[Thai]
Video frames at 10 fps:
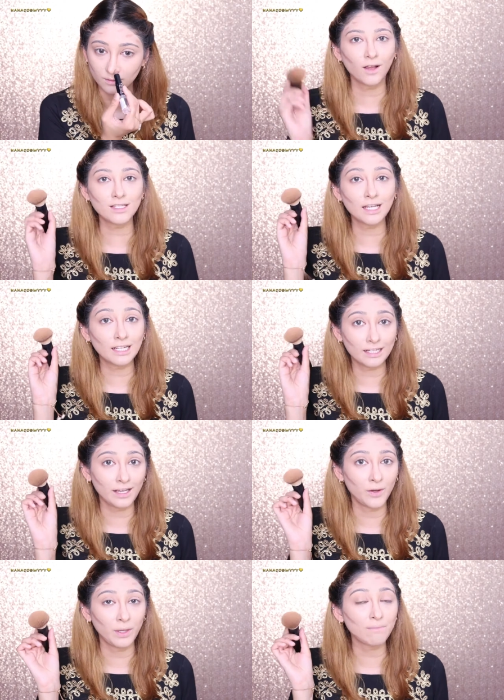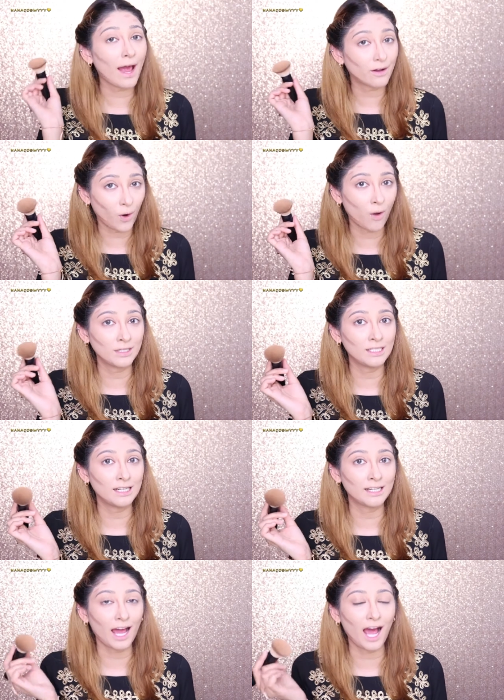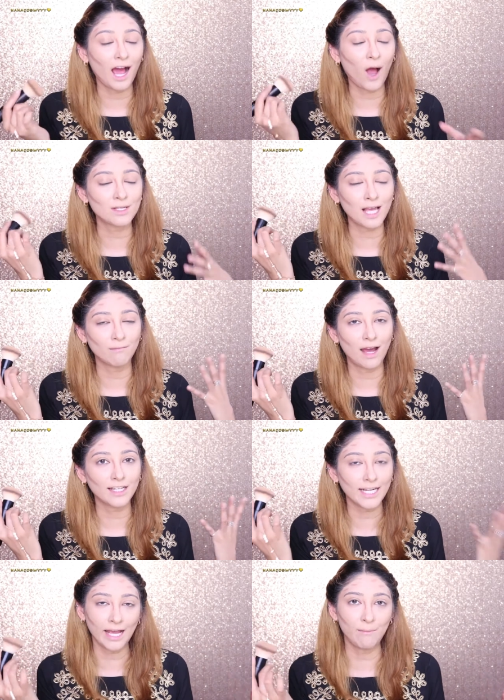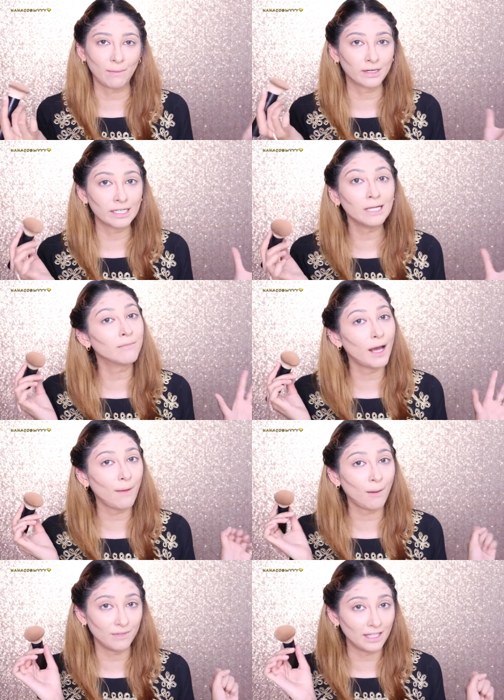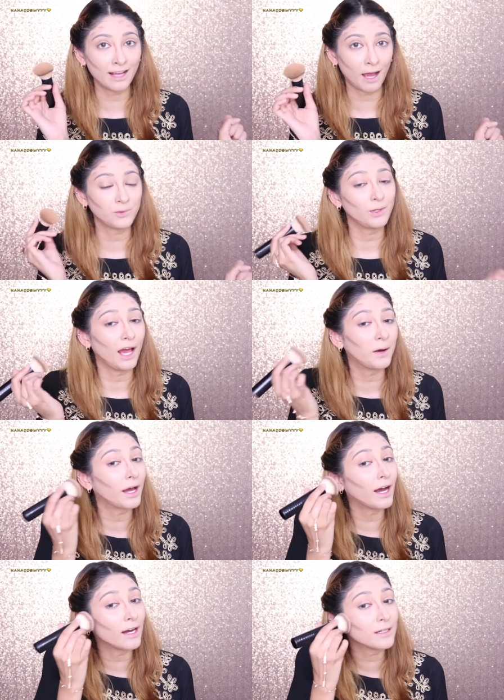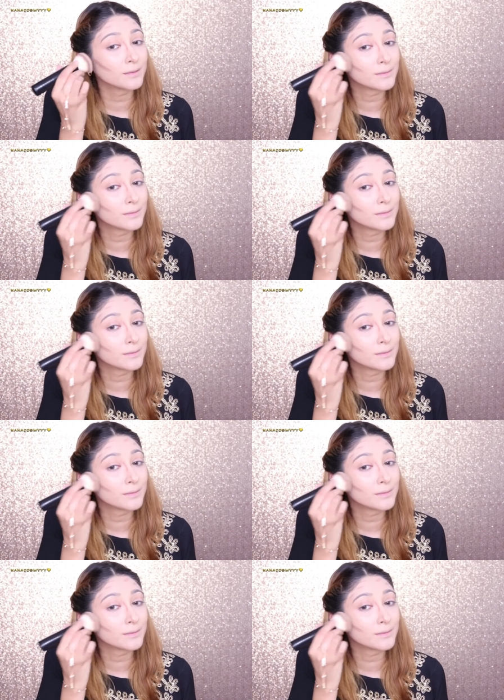ก็จะเกลี่ยด้วยแปรงรองพื้นเลยนะคะ เขาสามารถเกลี่ยแบบครีมได้แบบดีงามอยู่แล้วนะคะ